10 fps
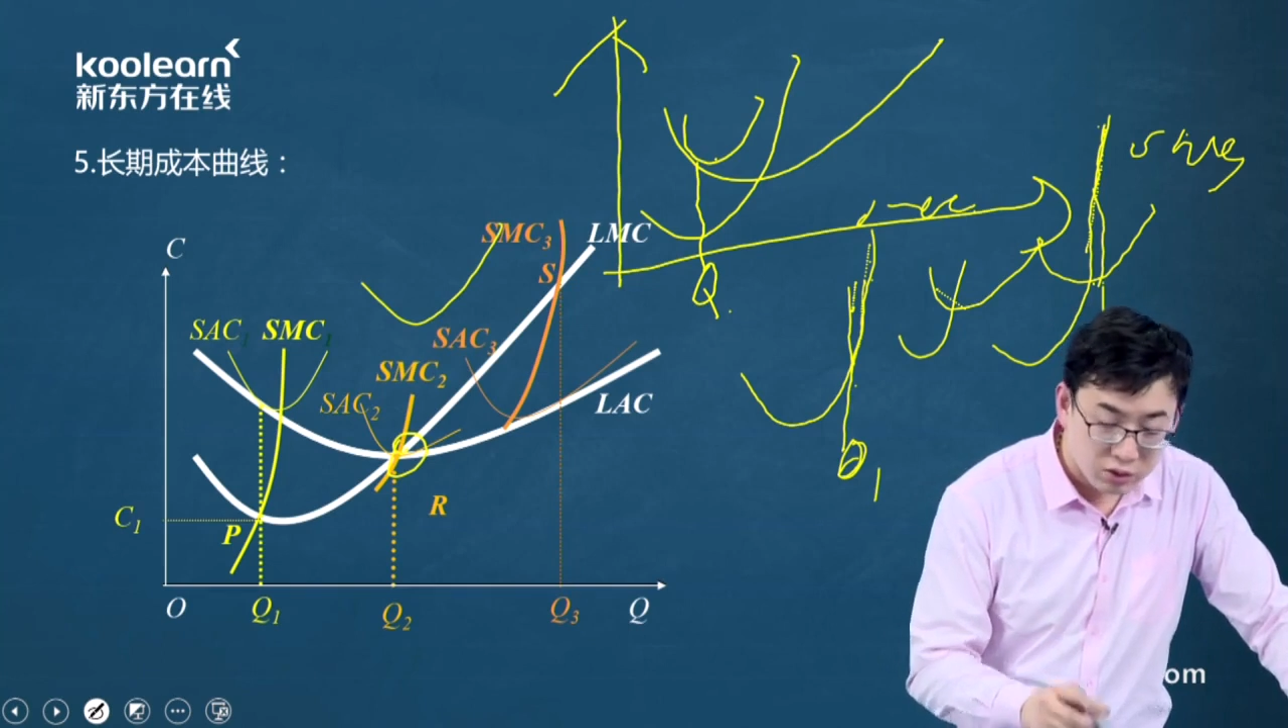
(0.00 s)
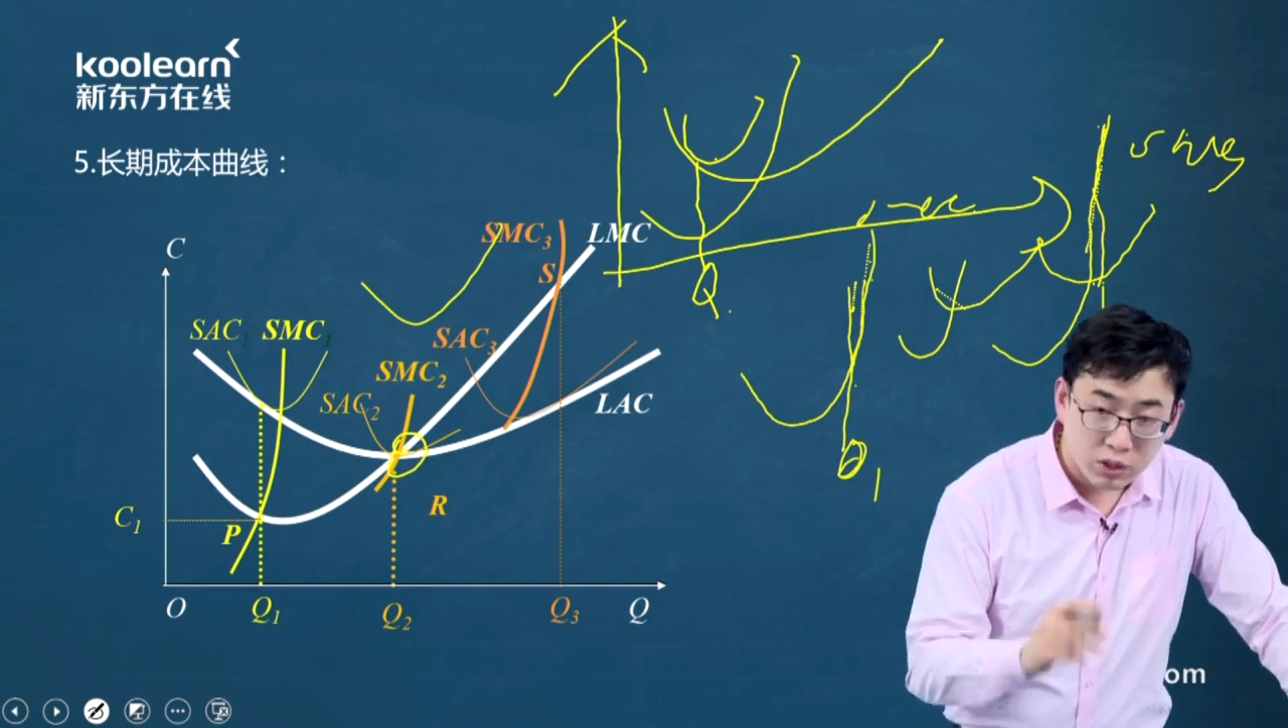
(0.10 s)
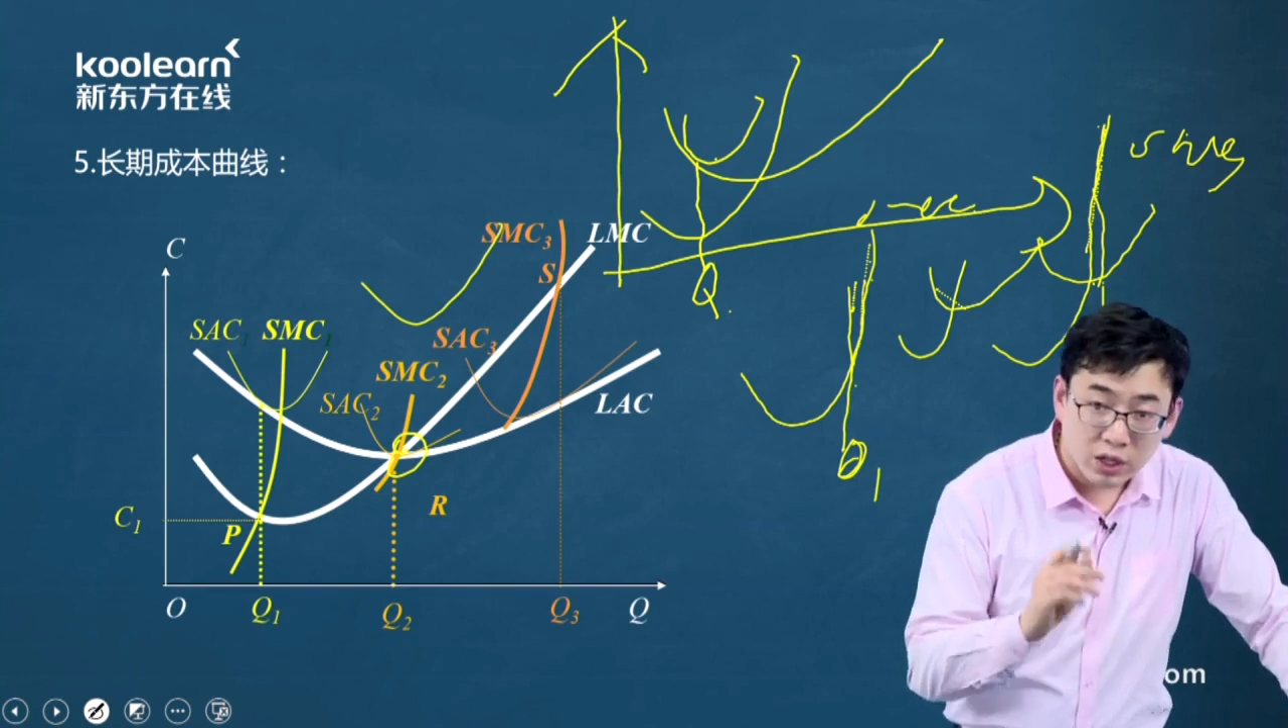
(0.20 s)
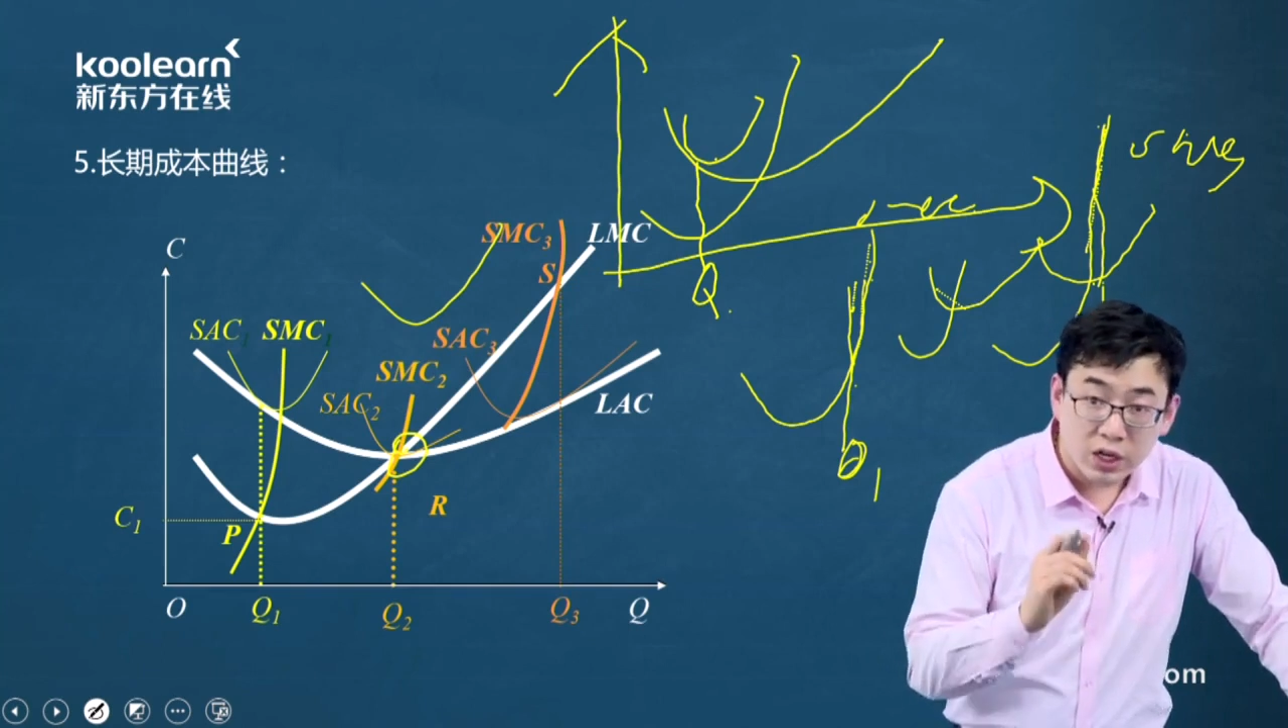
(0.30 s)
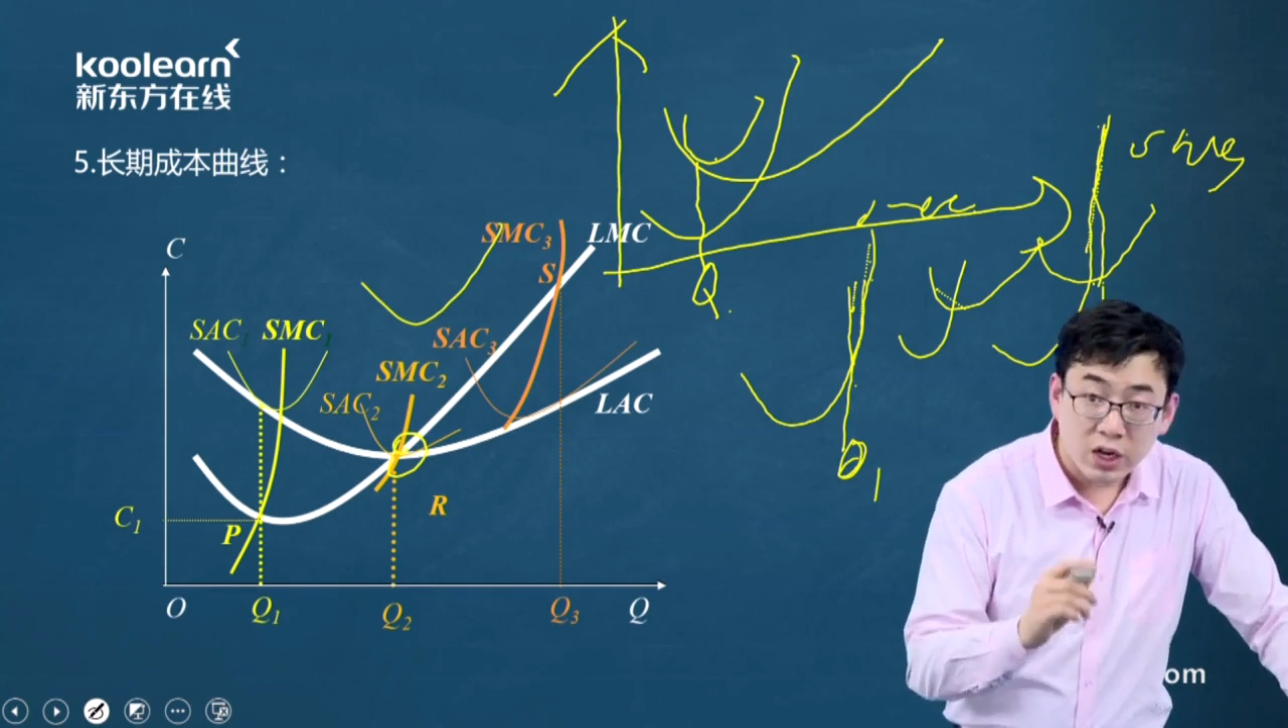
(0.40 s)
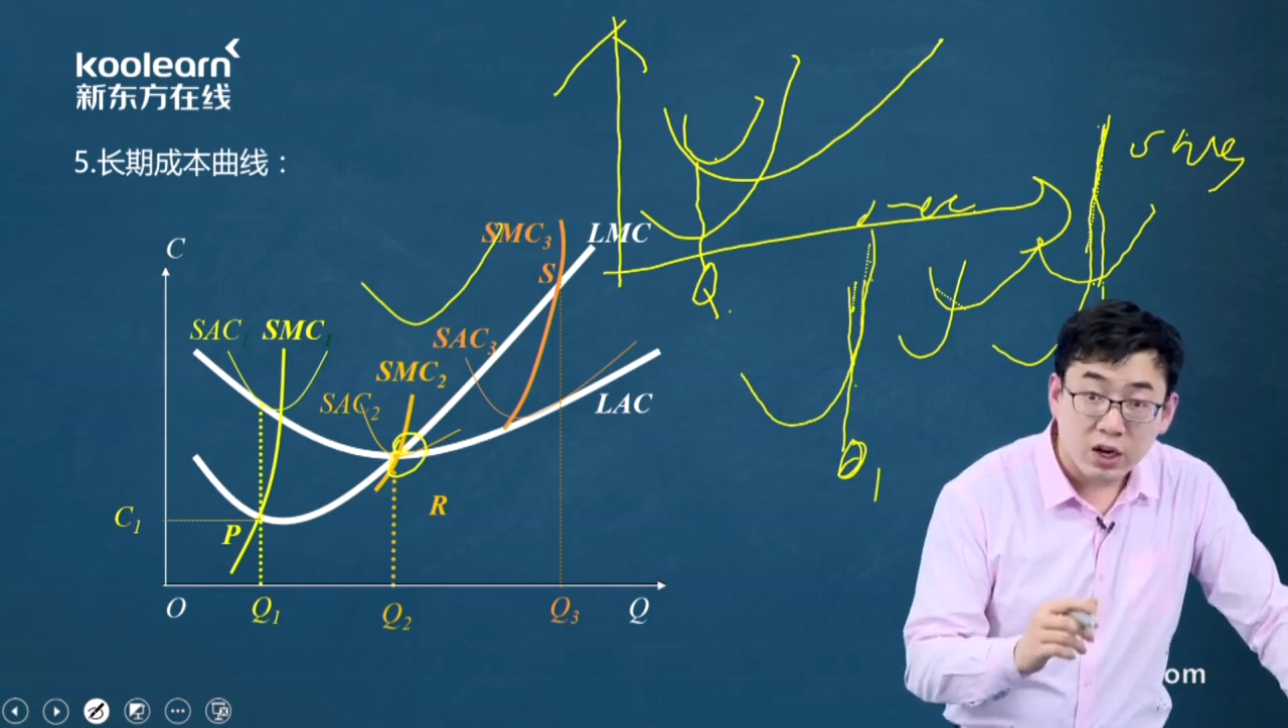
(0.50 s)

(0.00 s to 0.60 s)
就是它的第